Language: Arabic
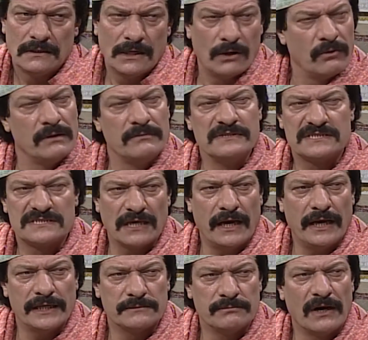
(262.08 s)
هو من
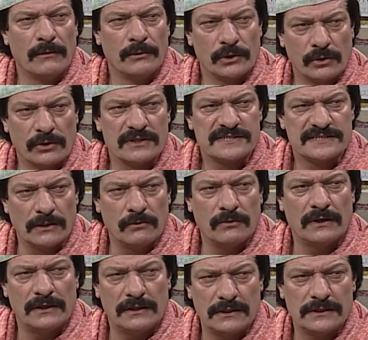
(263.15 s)
ساعة ما أبو الغور
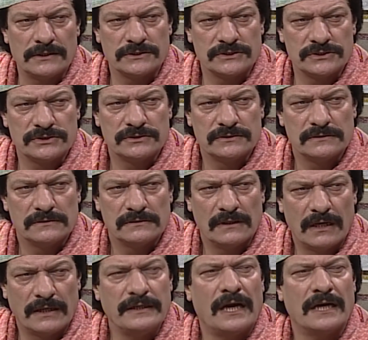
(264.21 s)
تزوج
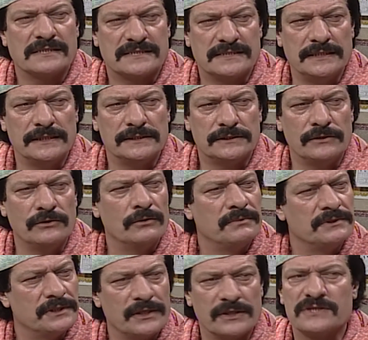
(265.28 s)
أنا حسيت إنه
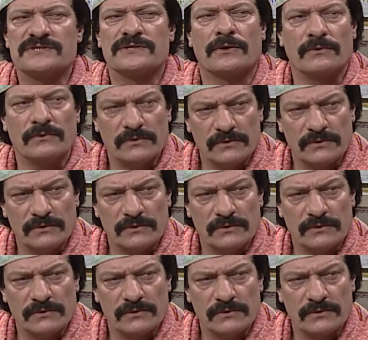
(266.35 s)
بدنا نخسره